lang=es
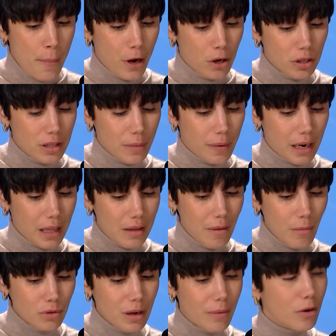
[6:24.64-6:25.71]
Pero si te parece,
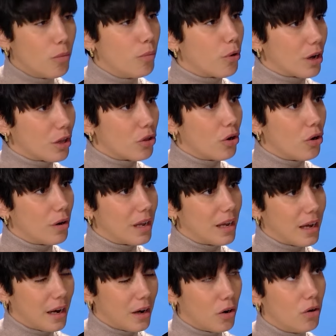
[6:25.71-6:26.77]
vamos a ver un poquito el
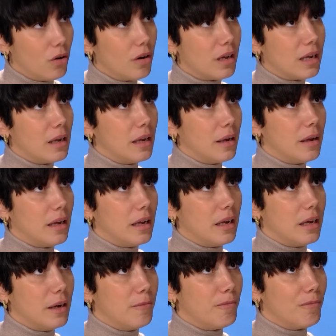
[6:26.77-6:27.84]
origen, ¿no?
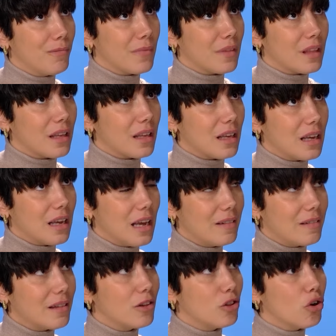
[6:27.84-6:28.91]
Y, mm,
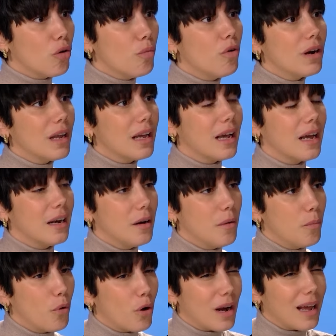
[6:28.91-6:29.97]
entendiendo como origen
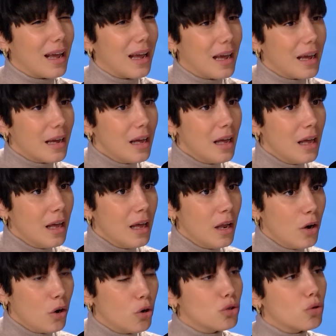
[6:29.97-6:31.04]
por qué
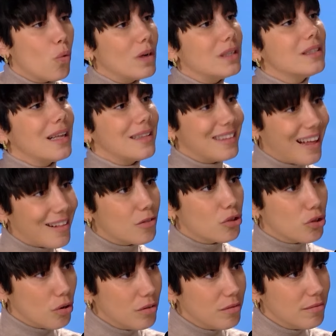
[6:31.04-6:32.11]
nos cuesta
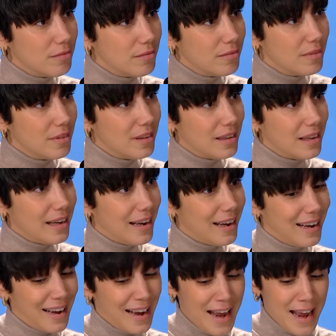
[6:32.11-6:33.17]
tanto
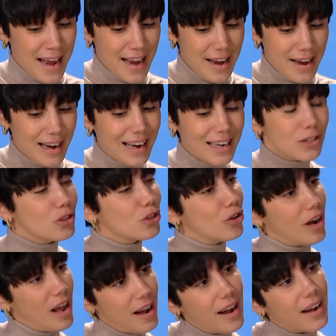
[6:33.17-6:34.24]
eh,
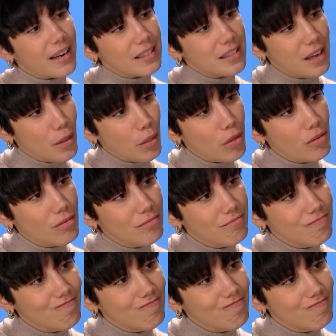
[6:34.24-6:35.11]
gestionar el rechazo.